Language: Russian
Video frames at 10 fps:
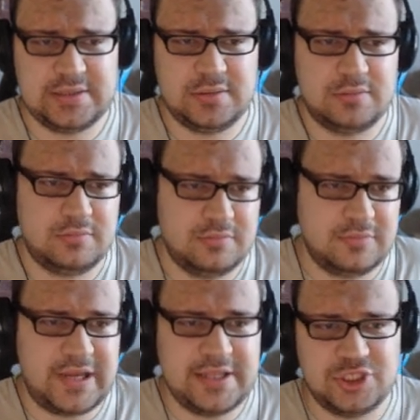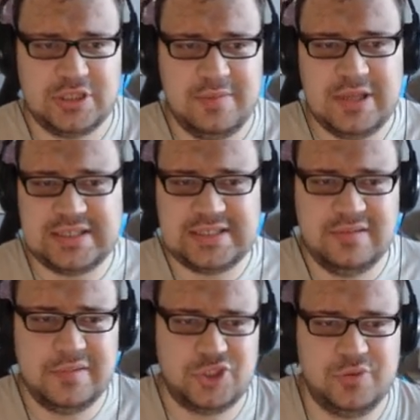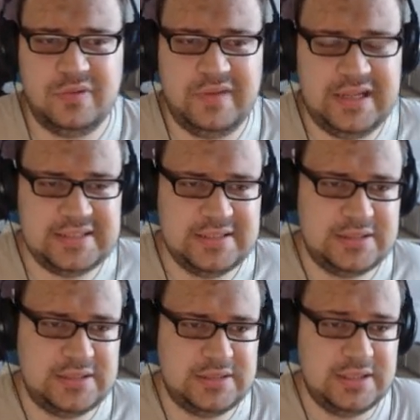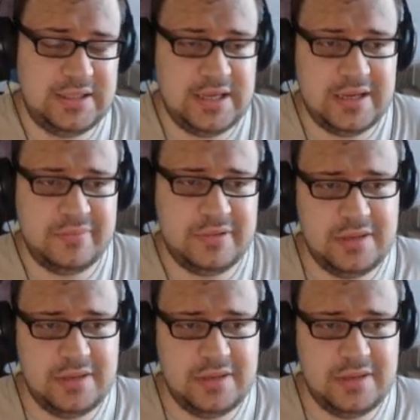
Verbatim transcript: Э, конечно, для меня основным режимом является ТДМ,